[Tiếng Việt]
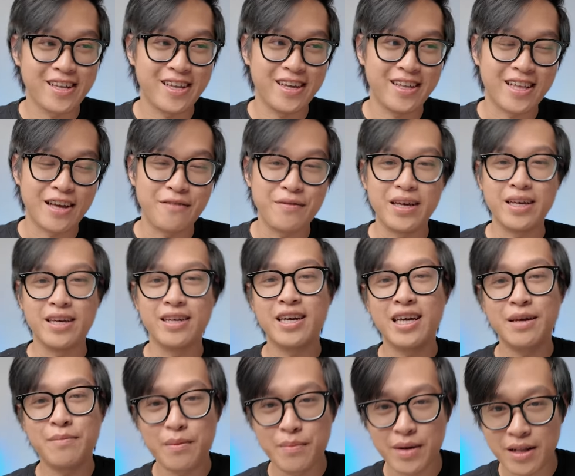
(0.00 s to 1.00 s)
Thì tại vì
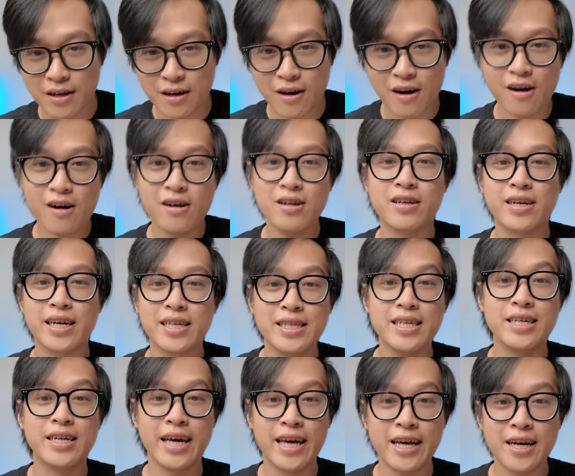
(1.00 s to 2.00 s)
khi mà mình có được cái
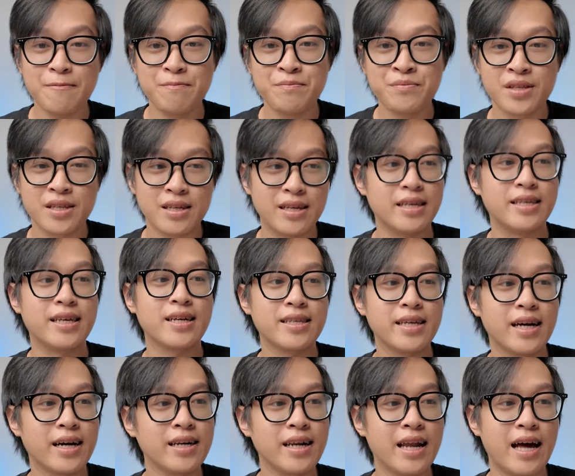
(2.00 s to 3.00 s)
chi kiến á, thì
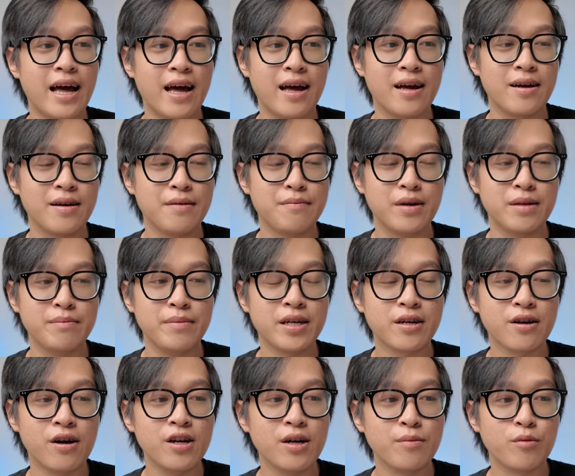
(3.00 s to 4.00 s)
chắc chắn là mình mới
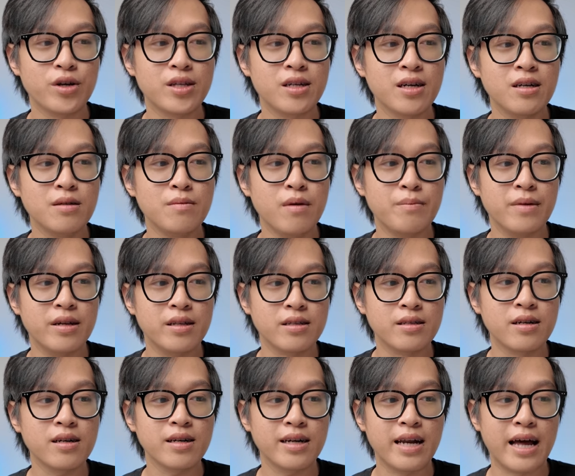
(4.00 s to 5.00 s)
có được những thứ mà
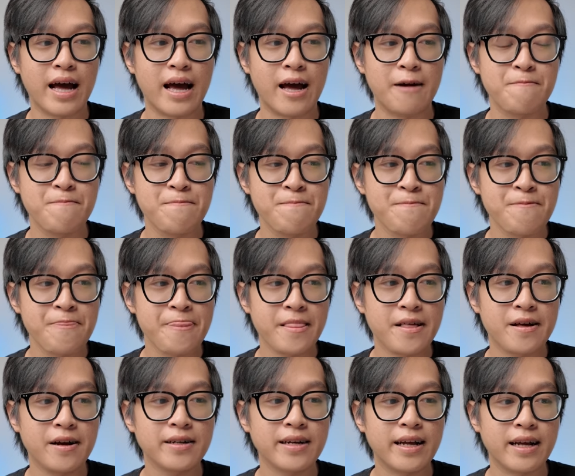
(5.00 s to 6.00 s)
mình rất là
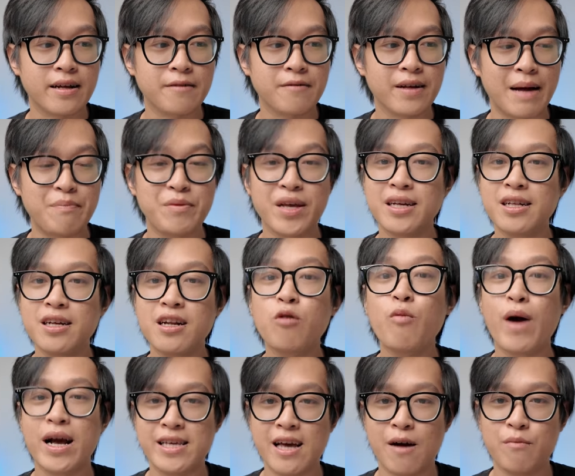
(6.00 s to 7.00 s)
cảm thấy cái thứ đó
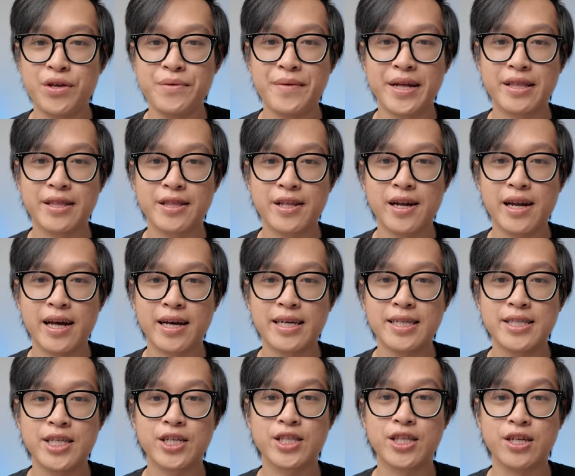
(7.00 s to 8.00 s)
quan trọng với mình, đó là
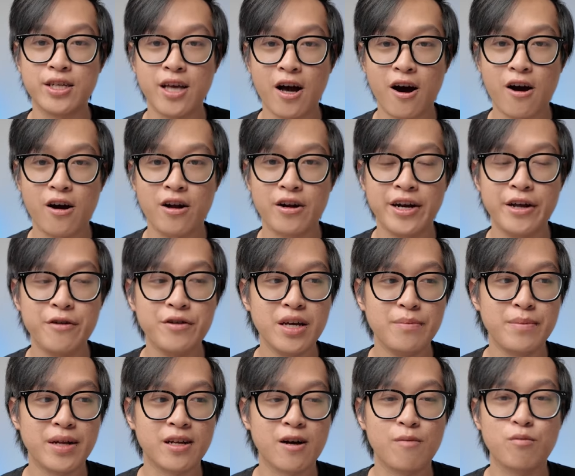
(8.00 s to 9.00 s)
cái sự tự do. Nếu
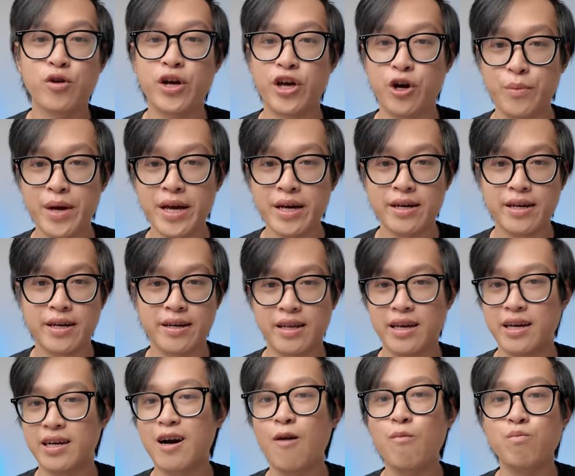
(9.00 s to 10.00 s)
như mình không có hiểu biết
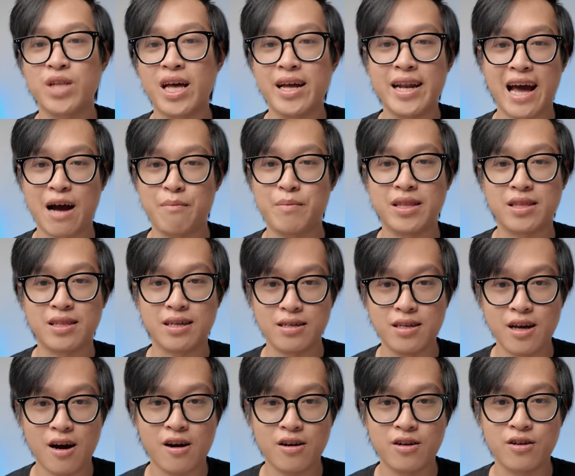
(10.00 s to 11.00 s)
thì không thể nào mình tự
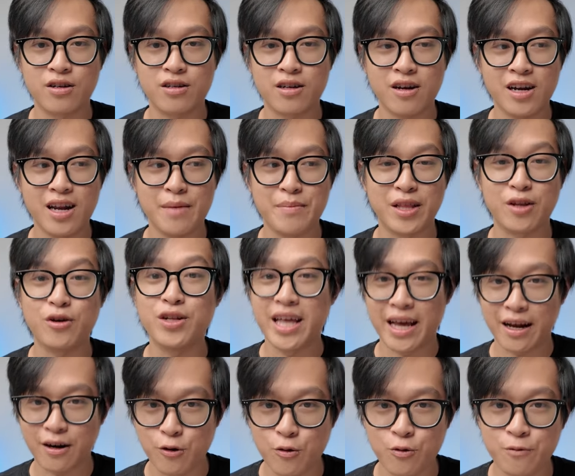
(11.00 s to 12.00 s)
do được, đó là mình nói
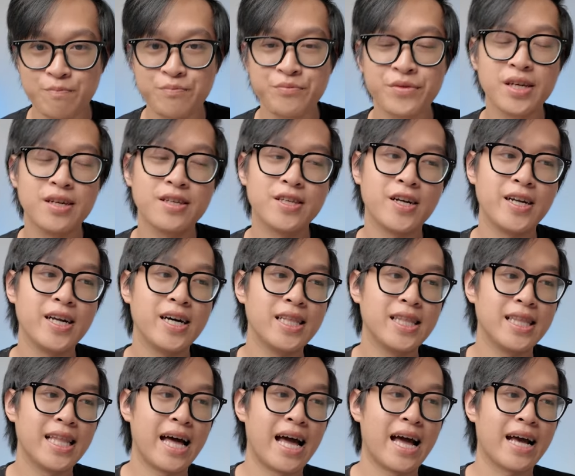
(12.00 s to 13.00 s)
thiệt luôn. Cho
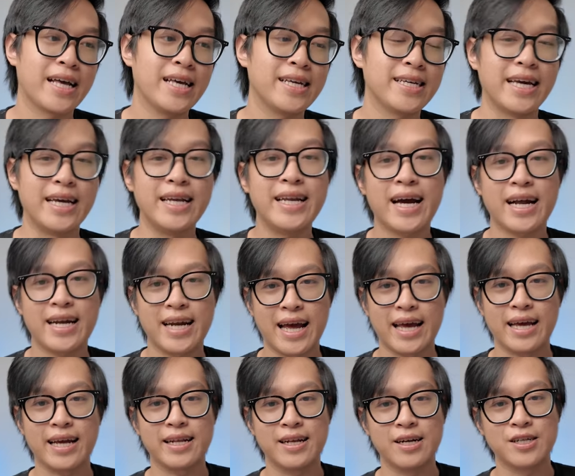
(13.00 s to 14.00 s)
nên là cái kỹ năng
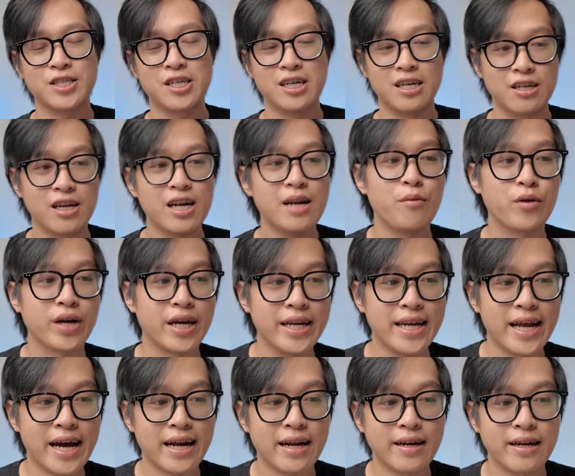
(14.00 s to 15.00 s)
này thực sự nó là một
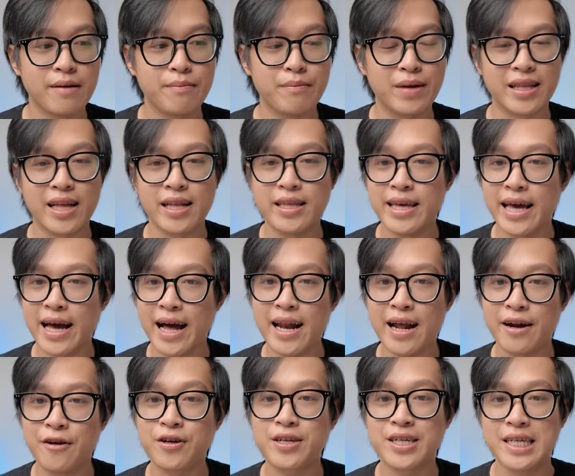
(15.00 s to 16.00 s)
kỹ năng mình đánh giá
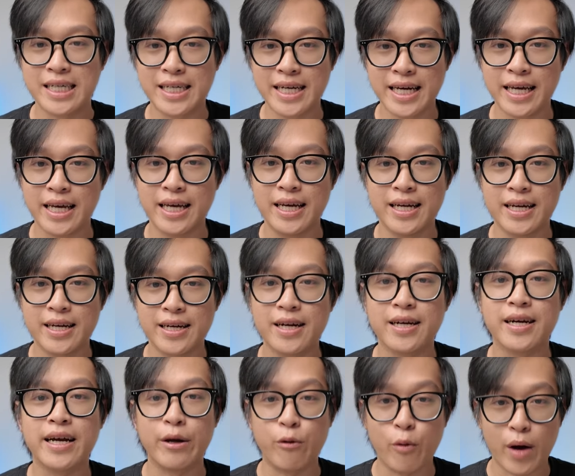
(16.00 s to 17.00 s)
là nó cực
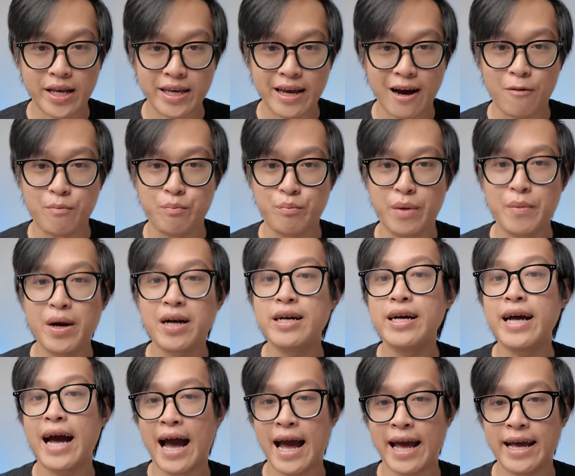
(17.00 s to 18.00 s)
kỳ quan trọng, và bất
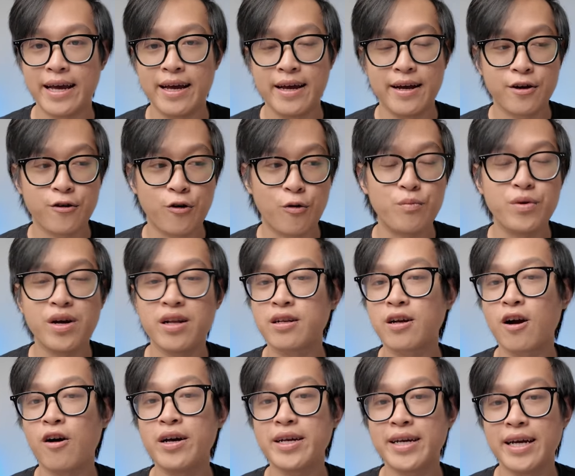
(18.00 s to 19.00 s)
cứ ai cũng
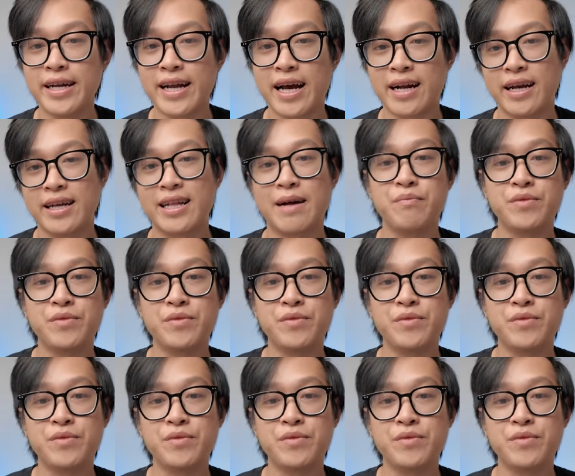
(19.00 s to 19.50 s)
nên có kỹ năng này.